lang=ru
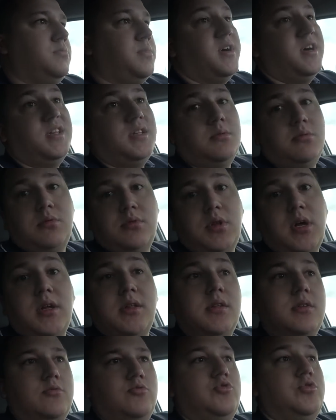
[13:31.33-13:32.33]
Поэтому,
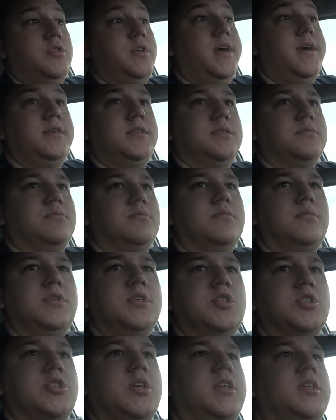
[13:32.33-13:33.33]
ладно уж, едем,
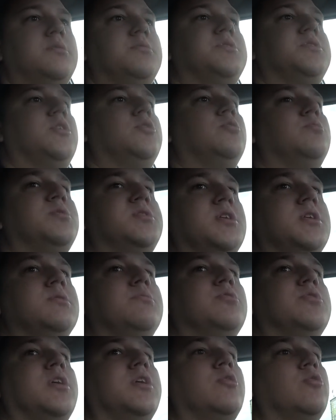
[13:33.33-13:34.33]
не жалуемся. Я думаю,
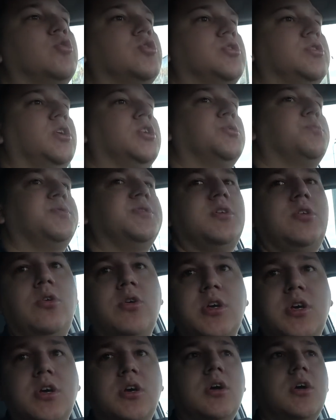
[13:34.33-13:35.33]
ценник будет хороший даже по
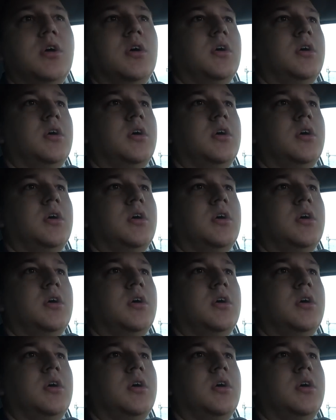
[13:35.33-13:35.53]
зеленке.